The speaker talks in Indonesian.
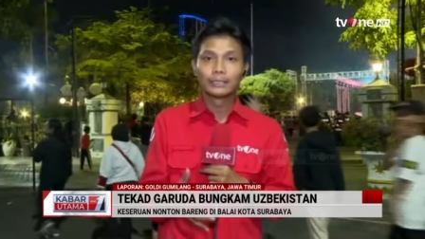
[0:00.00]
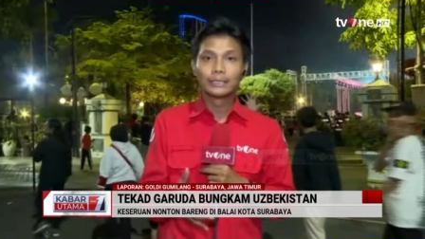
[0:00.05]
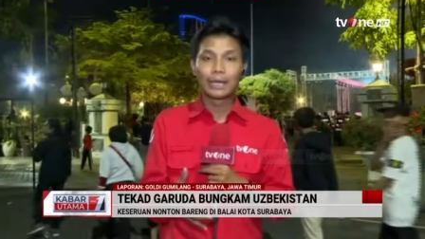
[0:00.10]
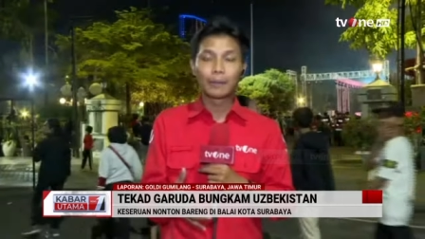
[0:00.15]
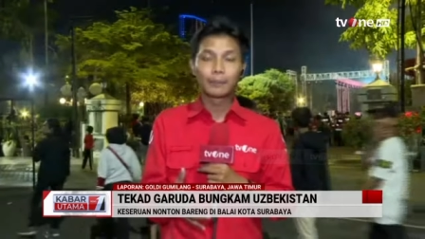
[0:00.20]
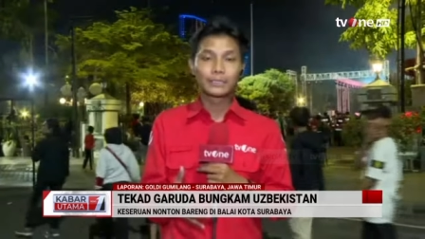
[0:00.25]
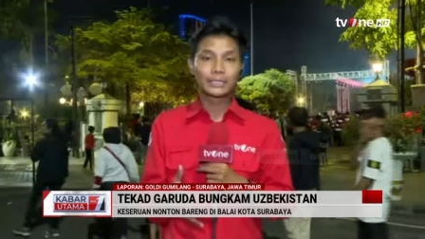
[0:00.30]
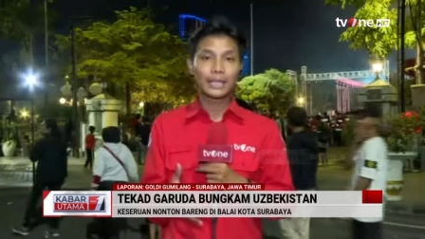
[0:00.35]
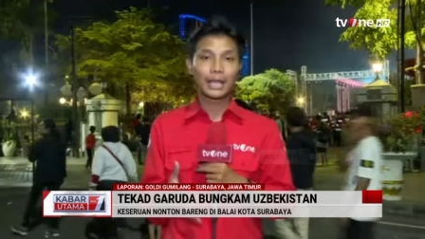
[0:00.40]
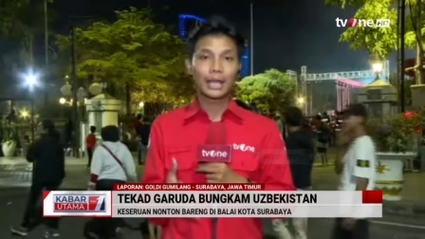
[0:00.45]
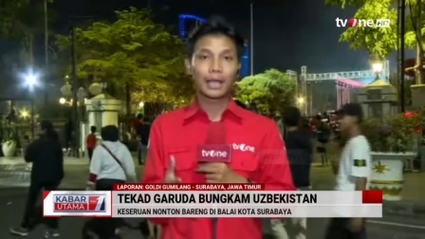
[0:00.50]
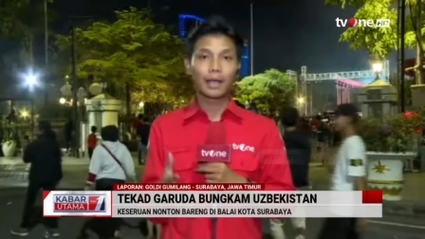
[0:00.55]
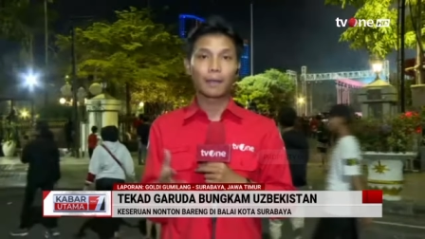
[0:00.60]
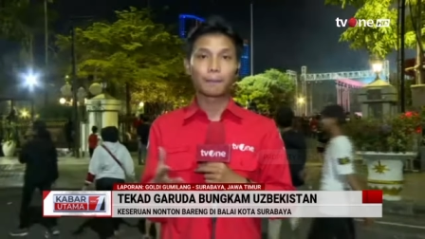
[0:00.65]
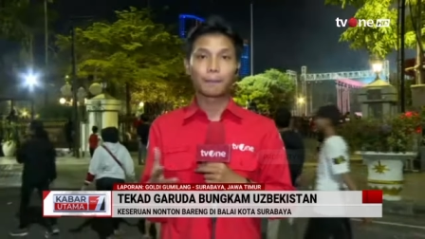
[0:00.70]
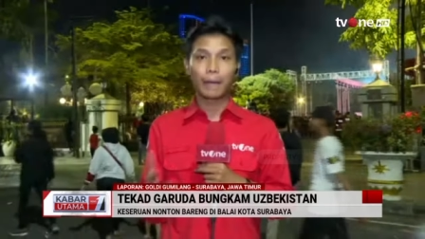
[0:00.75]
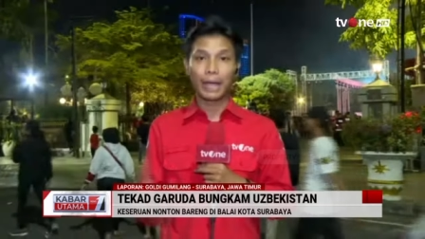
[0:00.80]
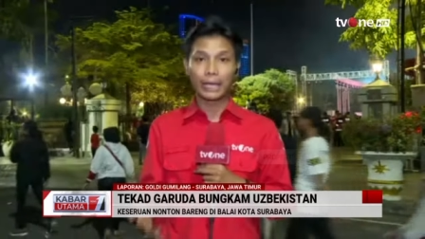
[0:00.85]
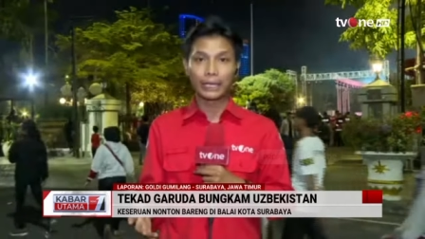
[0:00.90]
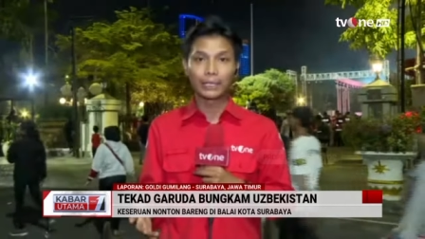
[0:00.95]
nggak
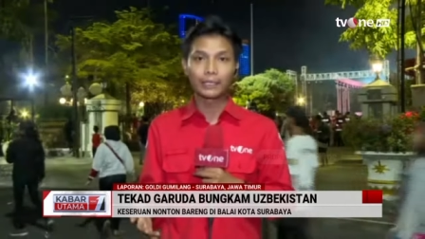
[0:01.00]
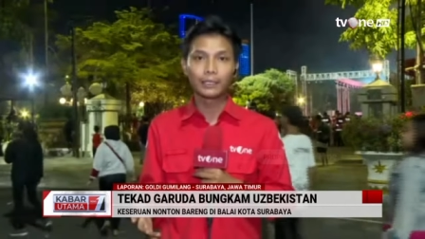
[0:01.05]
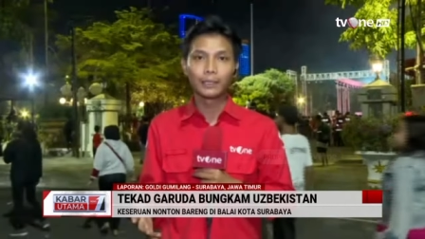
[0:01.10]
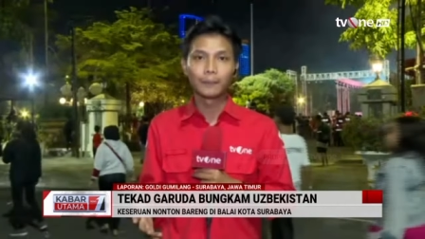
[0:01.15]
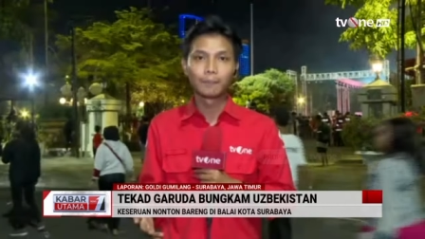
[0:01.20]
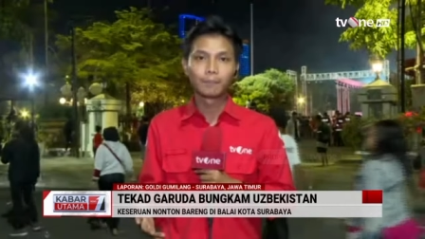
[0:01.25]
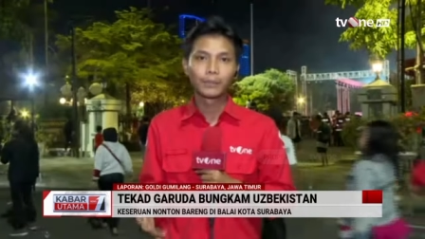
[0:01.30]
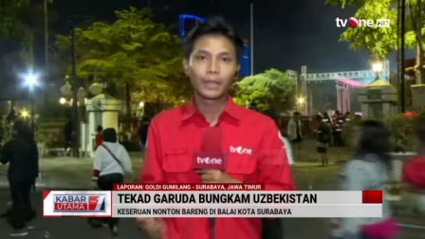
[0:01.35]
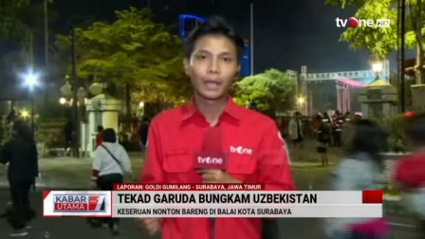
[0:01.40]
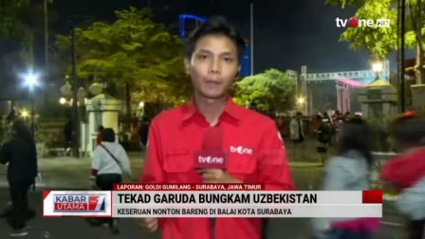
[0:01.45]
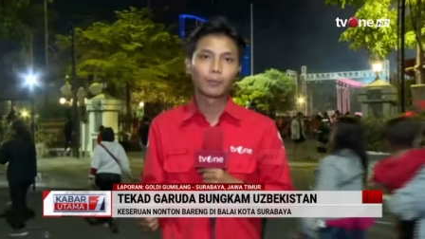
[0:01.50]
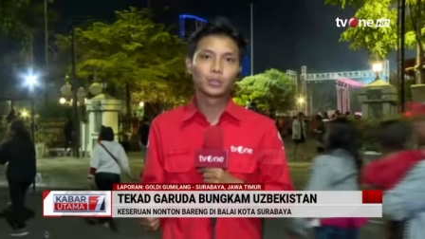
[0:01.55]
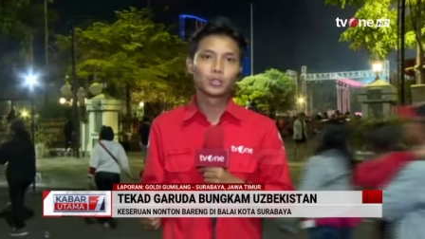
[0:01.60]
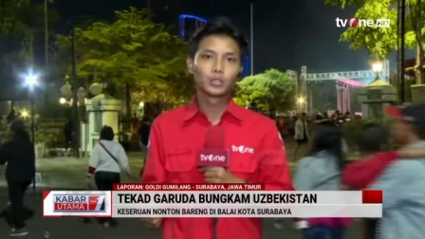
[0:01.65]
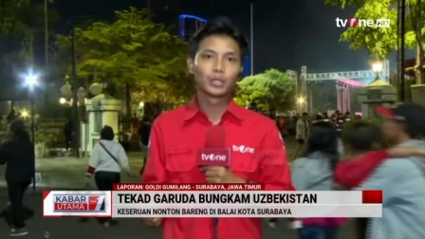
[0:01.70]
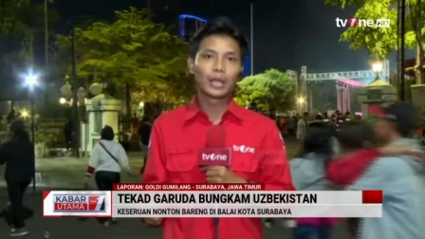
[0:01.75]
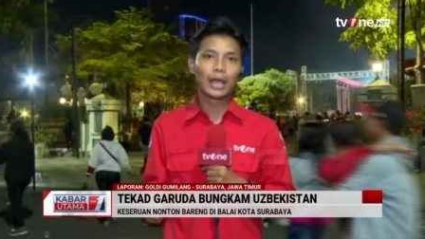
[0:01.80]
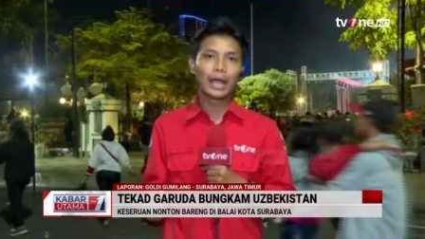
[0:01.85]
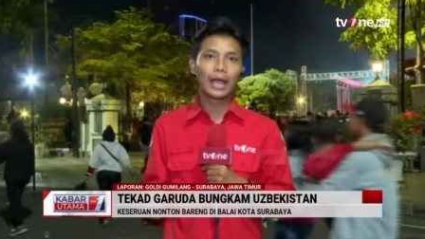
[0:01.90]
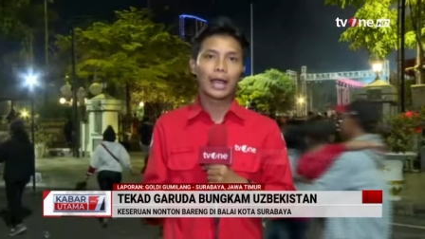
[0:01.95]
bisa main namun
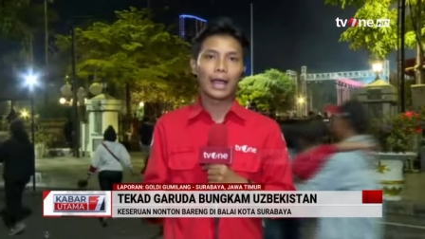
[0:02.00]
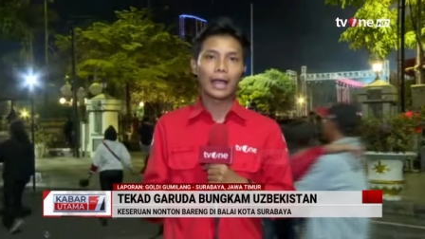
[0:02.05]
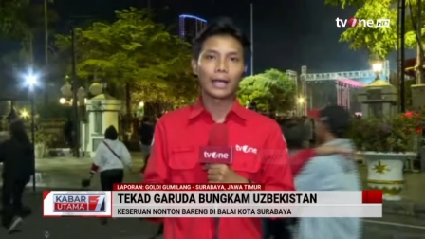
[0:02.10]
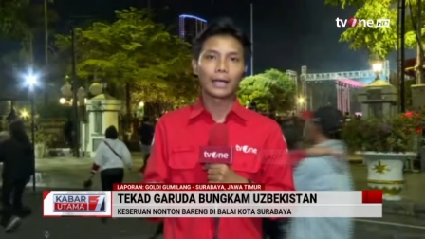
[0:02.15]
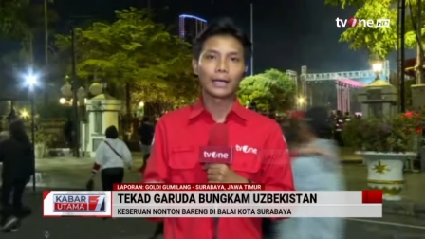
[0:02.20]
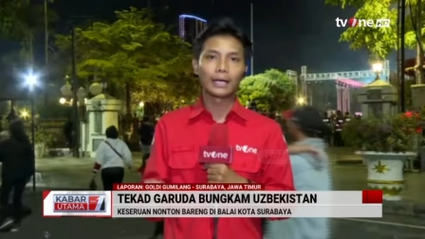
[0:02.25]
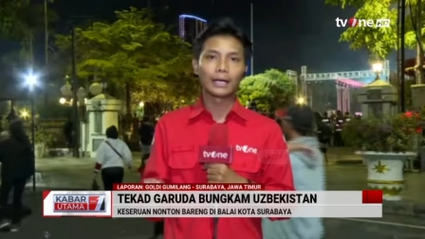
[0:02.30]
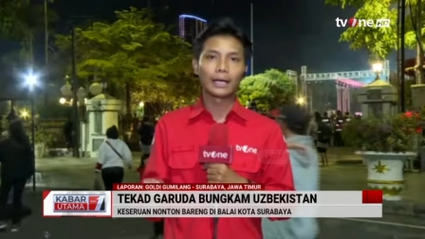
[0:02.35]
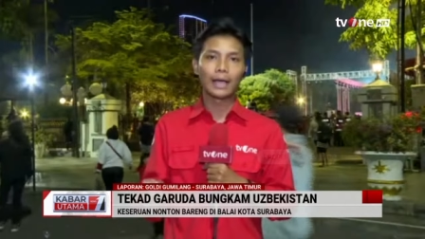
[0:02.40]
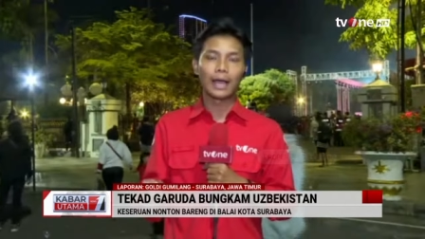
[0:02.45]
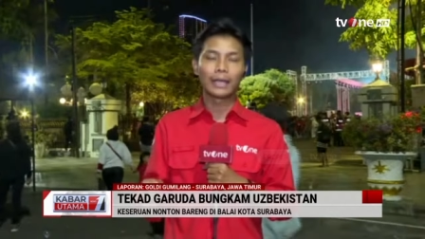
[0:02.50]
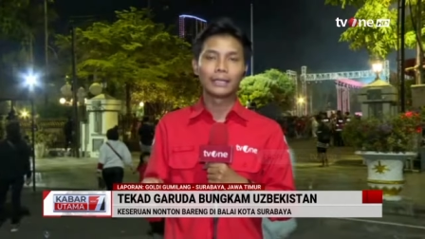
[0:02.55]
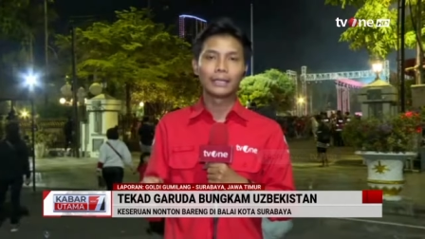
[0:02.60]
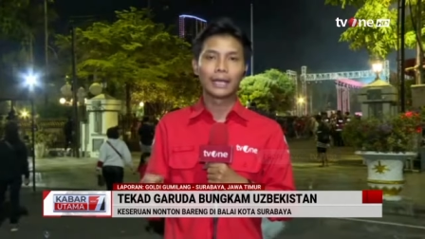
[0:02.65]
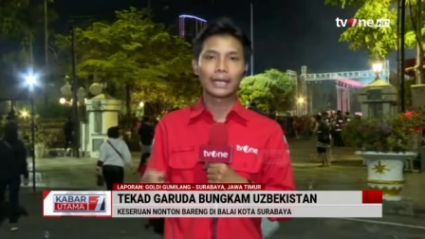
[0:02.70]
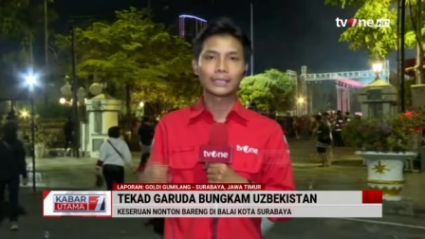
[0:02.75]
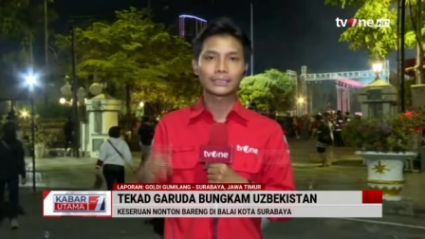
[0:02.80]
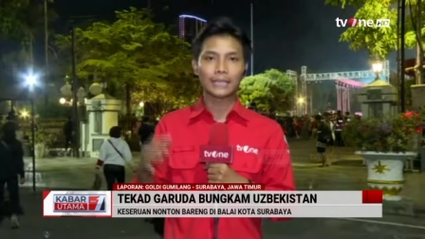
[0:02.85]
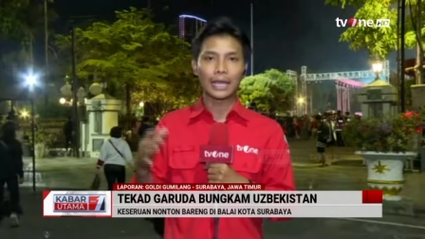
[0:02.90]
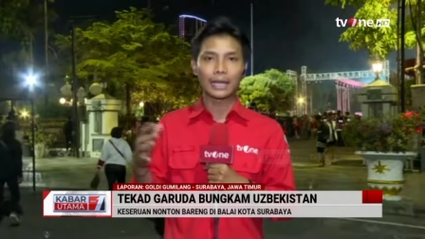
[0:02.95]
juga uh,
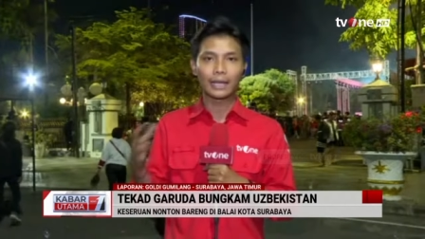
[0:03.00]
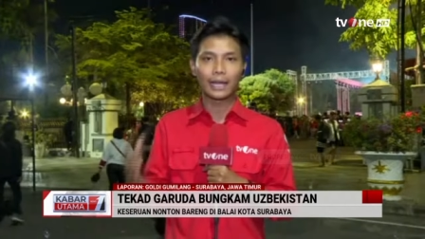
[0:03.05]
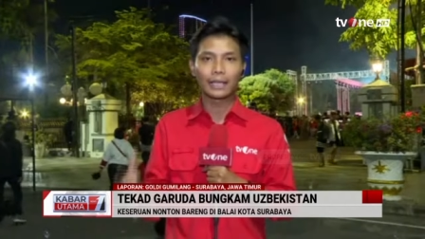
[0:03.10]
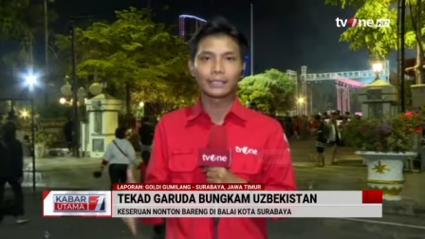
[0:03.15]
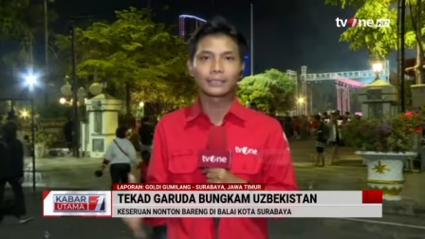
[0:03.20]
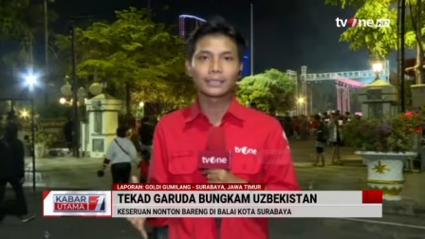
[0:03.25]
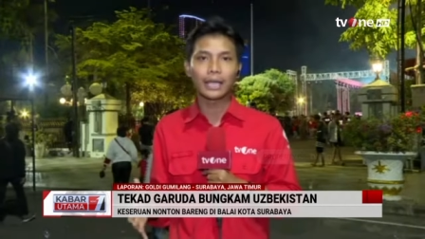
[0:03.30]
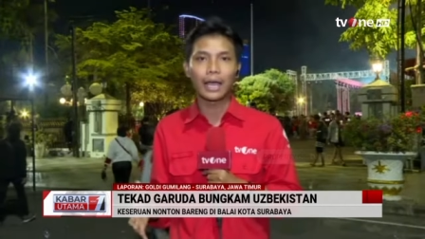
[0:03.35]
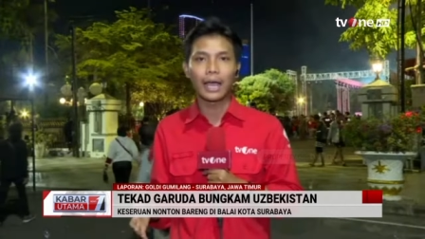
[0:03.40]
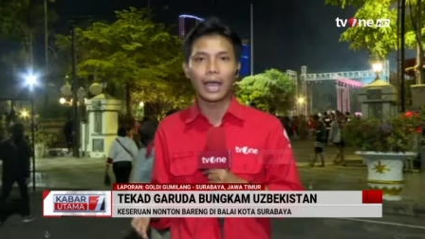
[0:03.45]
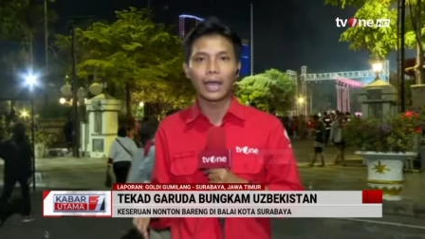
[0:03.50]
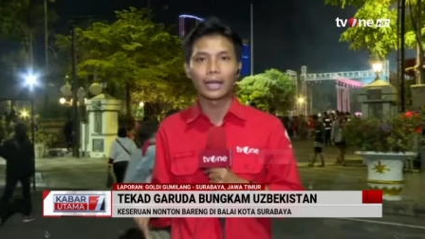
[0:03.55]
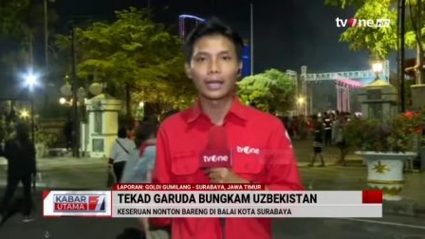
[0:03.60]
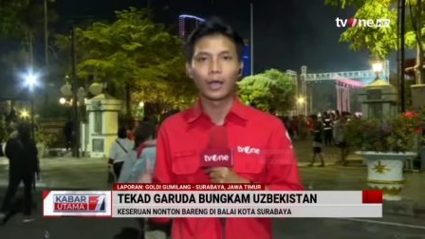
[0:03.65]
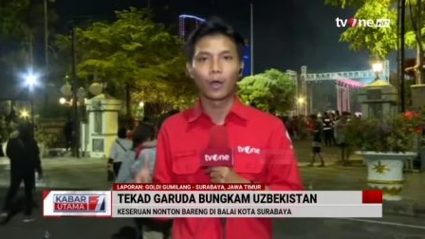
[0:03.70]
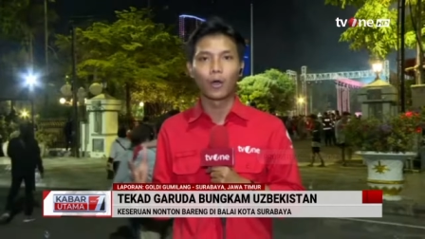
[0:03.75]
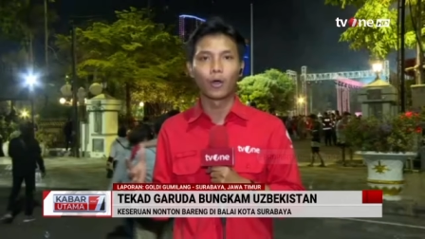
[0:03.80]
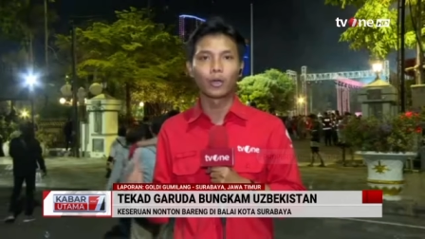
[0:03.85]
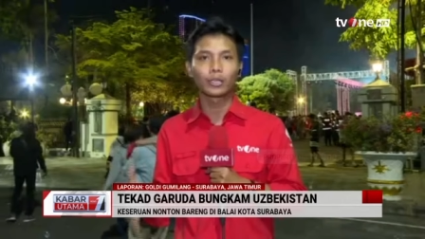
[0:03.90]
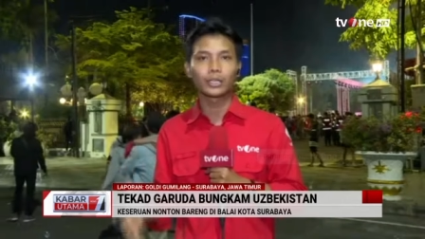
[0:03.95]
ada Sananta,
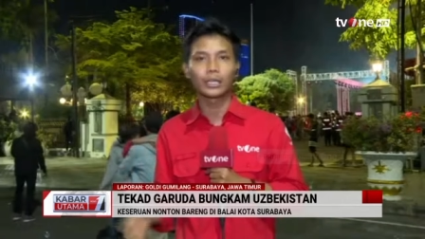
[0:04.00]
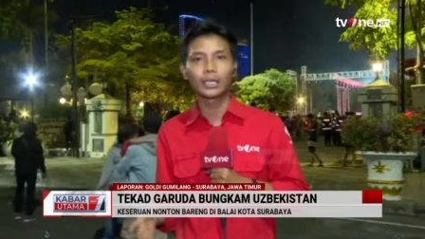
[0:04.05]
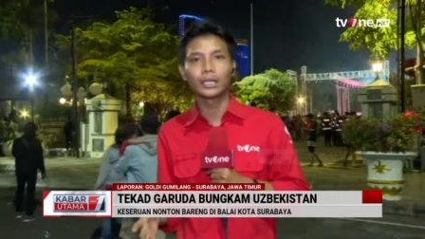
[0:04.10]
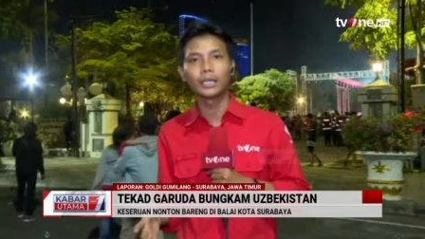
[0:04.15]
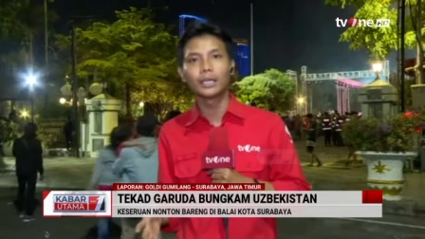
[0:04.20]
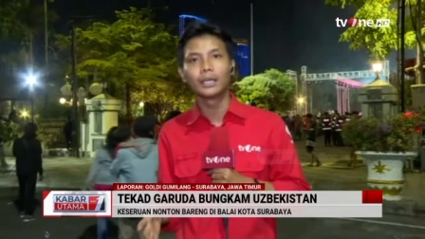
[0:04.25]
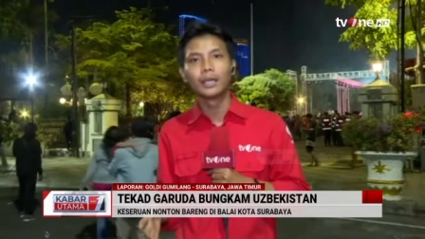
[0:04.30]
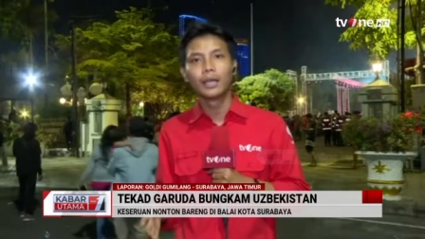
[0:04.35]
ada Hoki